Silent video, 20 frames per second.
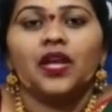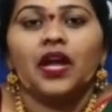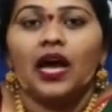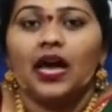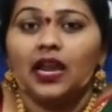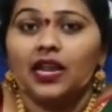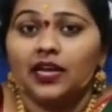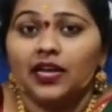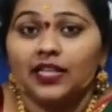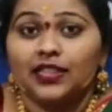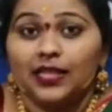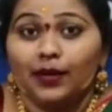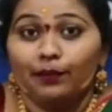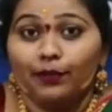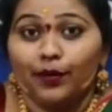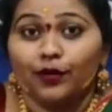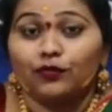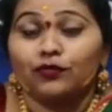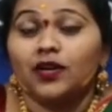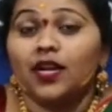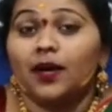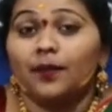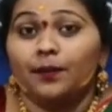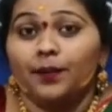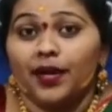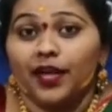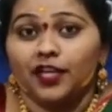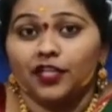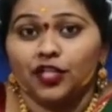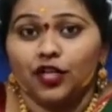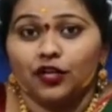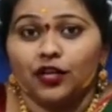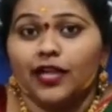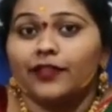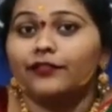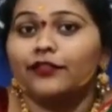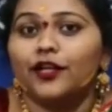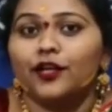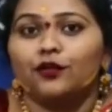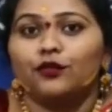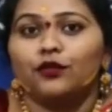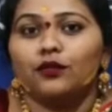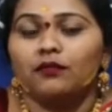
అలాగే తప్పకుండా ప్రేక్షకులందరూ